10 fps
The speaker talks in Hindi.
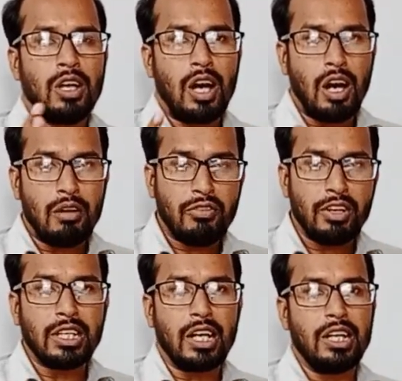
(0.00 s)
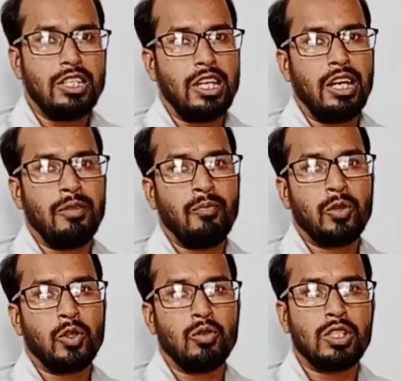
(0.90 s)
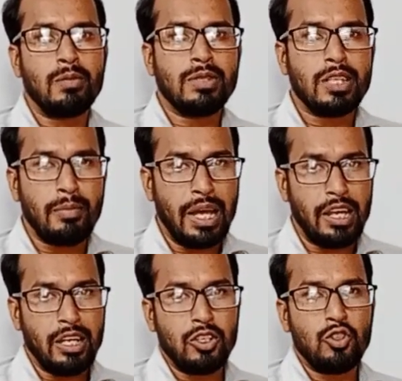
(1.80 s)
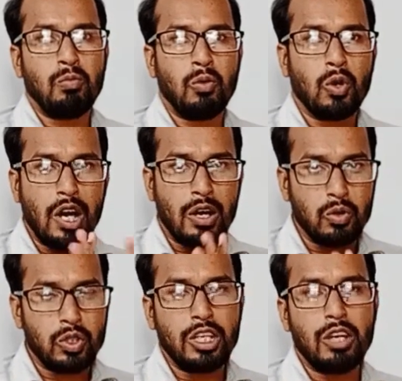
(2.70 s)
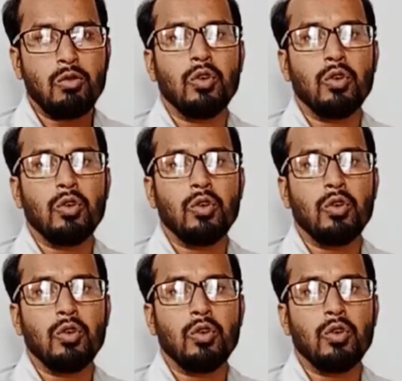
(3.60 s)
आफत आ जाए तो सबसे पहले जो पुकार होती है वो